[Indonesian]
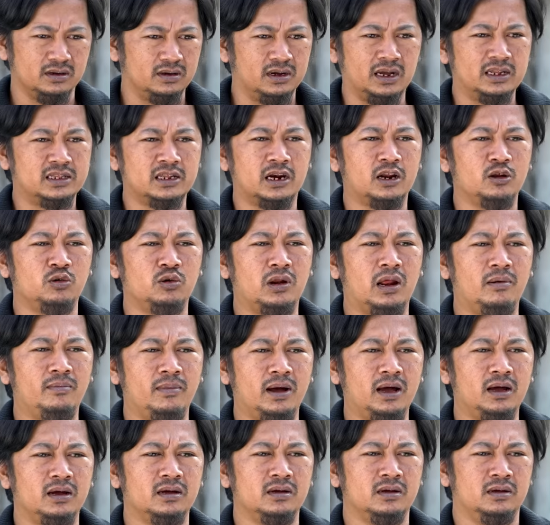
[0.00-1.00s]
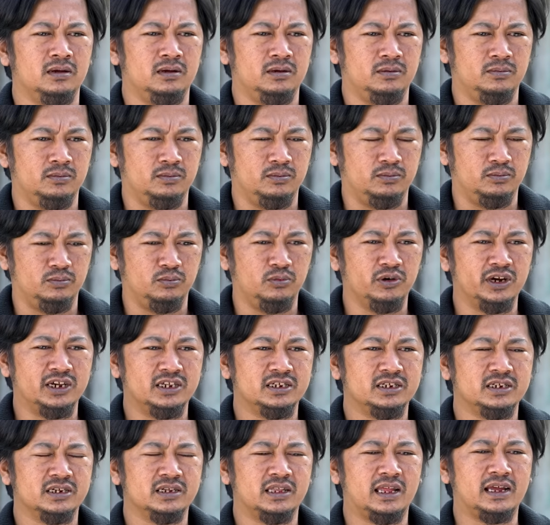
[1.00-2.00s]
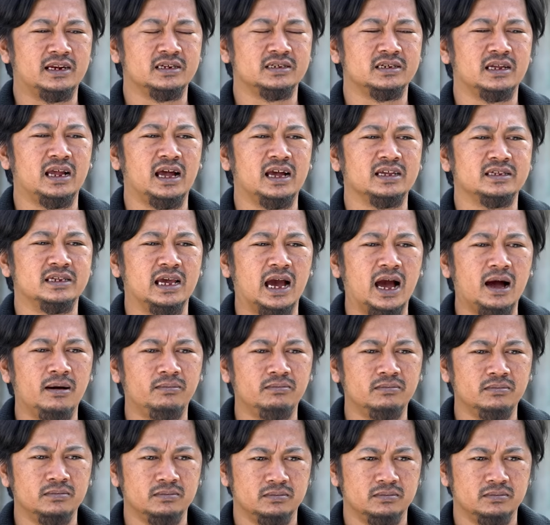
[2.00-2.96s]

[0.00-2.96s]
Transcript: Nggak terlalu lama, mungkin sekitar setengah jam.